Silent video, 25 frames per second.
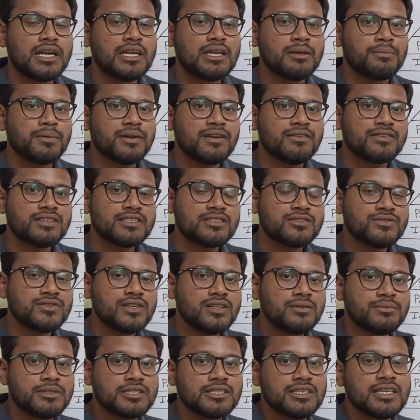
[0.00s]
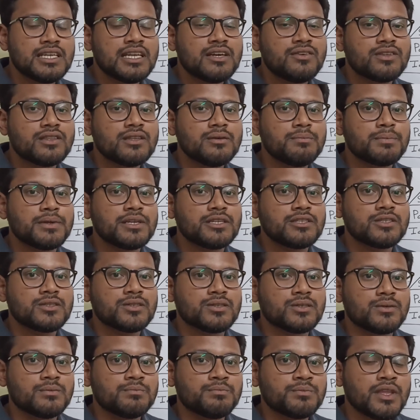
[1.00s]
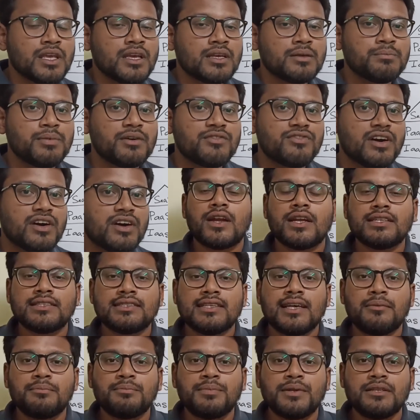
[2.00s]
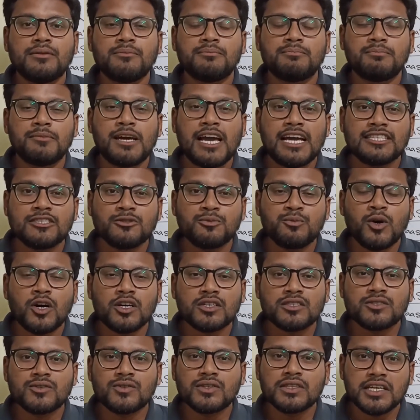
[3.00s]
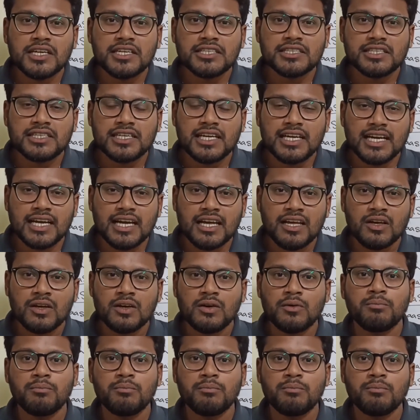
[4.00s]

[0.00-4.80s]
மல்டிப்புள் விர்ச்சுவல் மிஷினாக வந்து பிரிச்சுக்கிறோம் இப்போ ஃபார் எக்ஸாம்பிள் மேட்ச் பாக்ஸ் வந்து எடுத்துக்கோங்க